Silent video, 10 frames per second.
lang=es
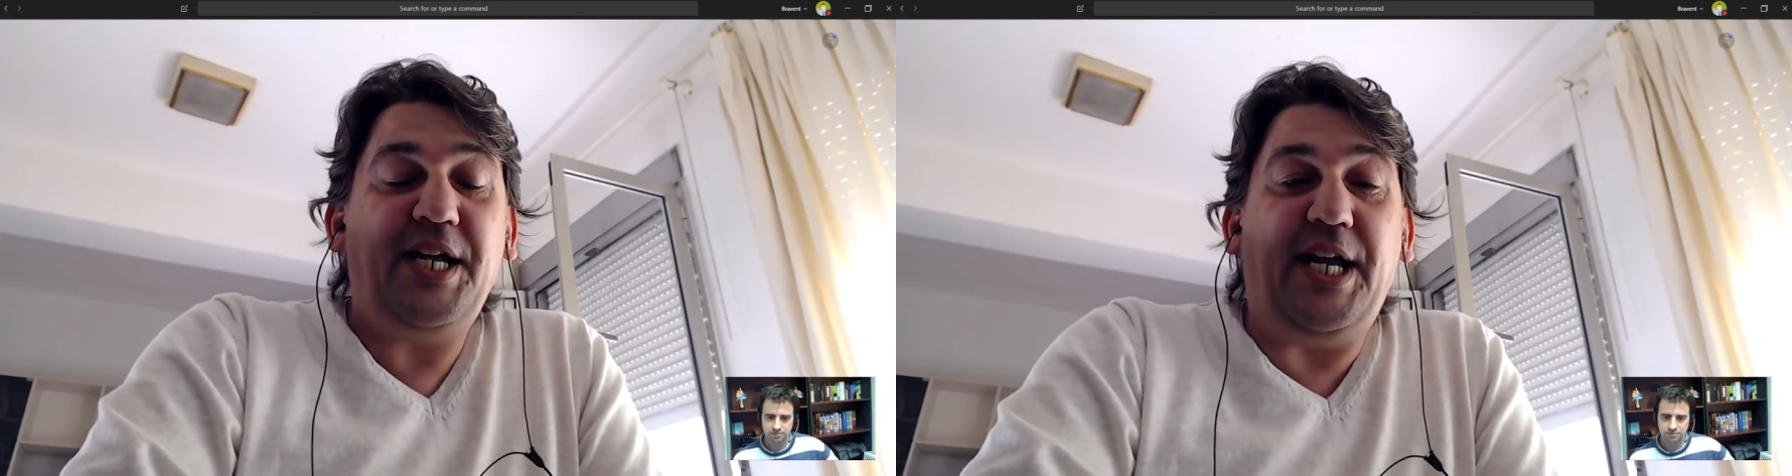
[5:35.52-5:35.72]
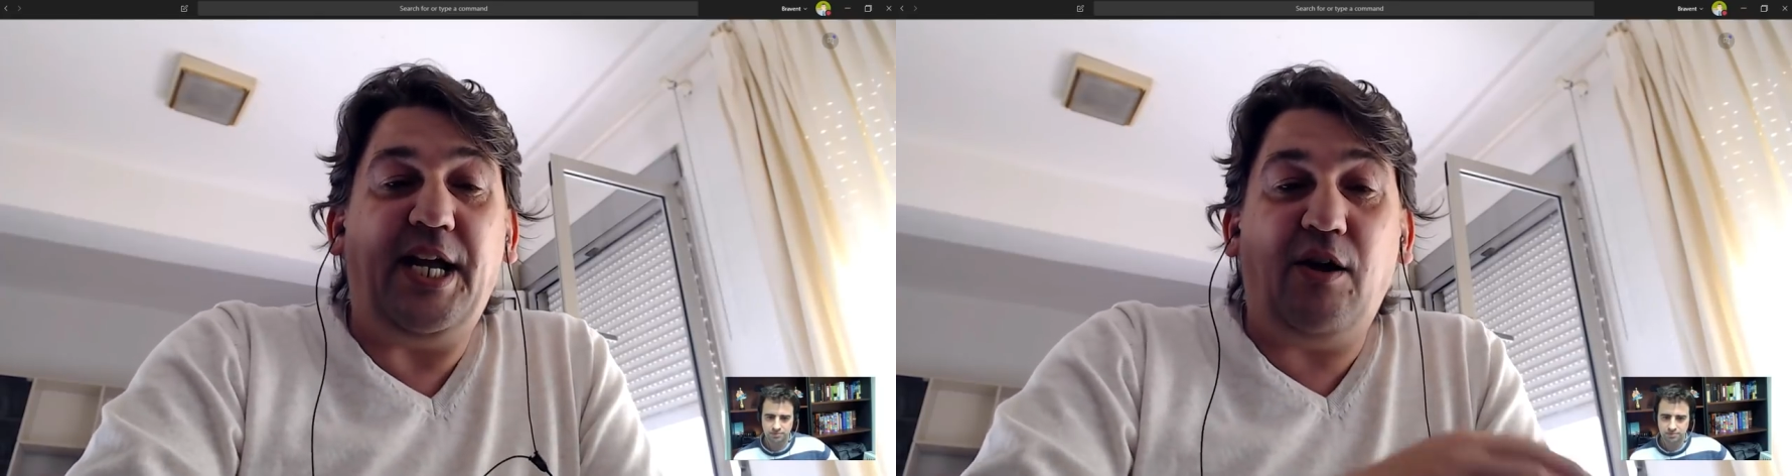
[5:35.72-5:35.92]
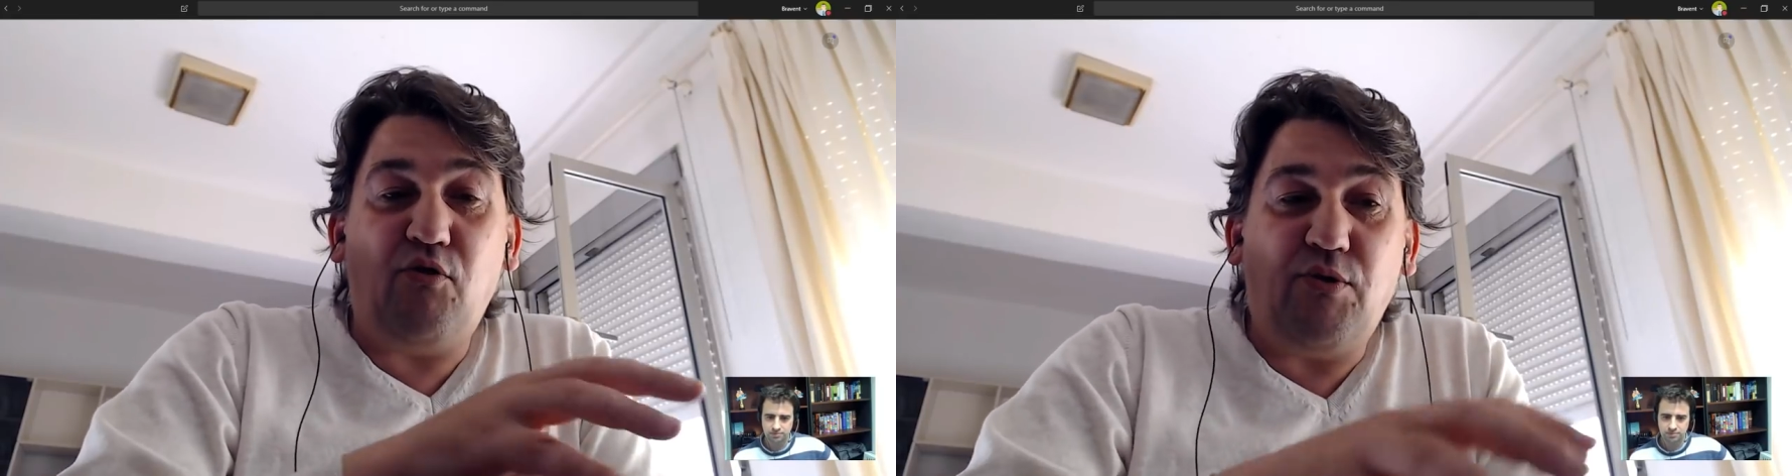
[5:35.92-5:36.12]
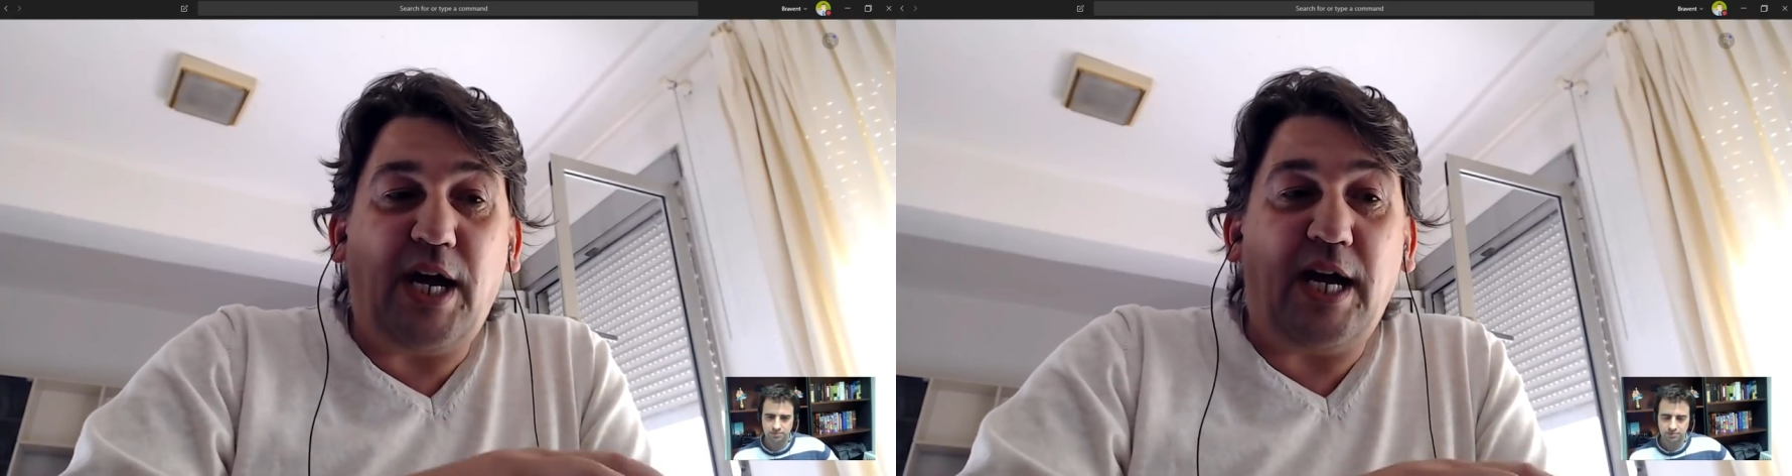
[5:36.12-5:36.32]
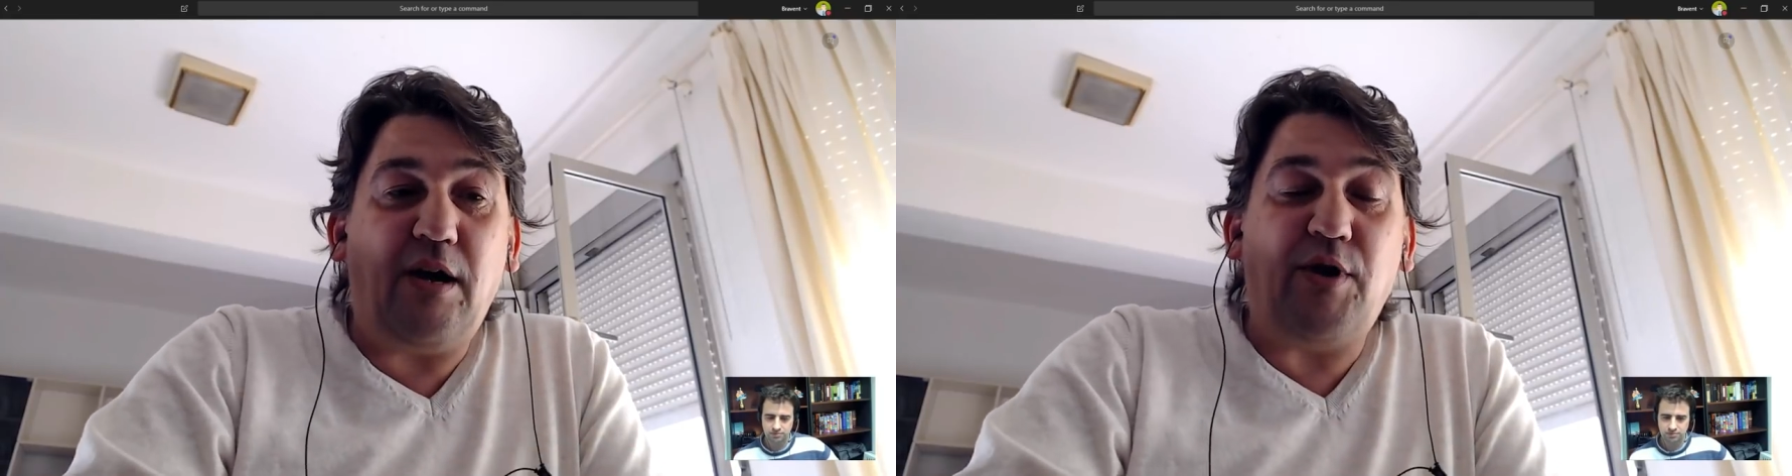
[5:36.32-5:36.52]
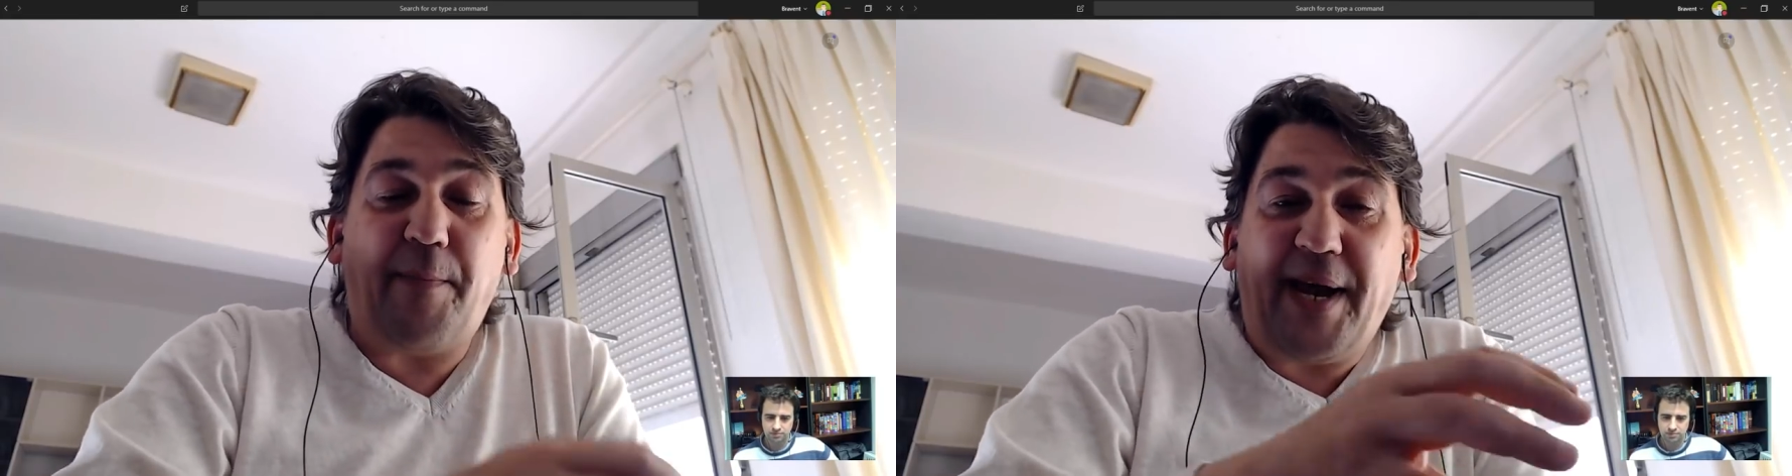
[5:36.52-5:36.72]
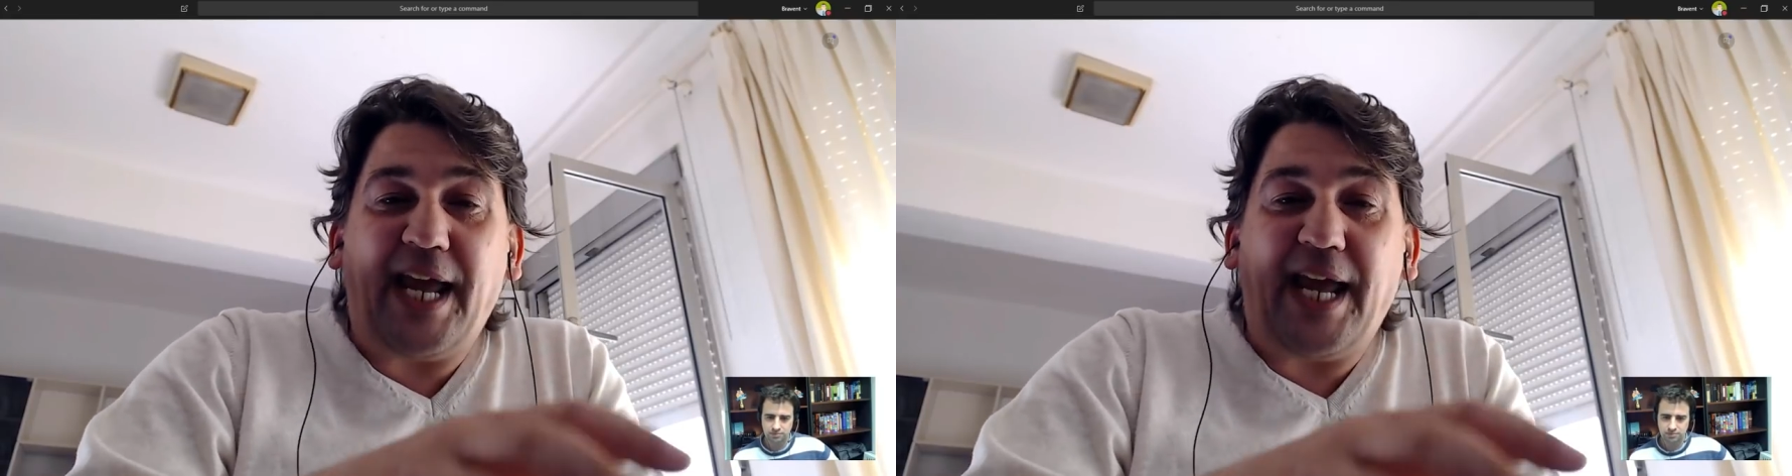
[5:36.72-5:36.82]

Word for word: eh, una,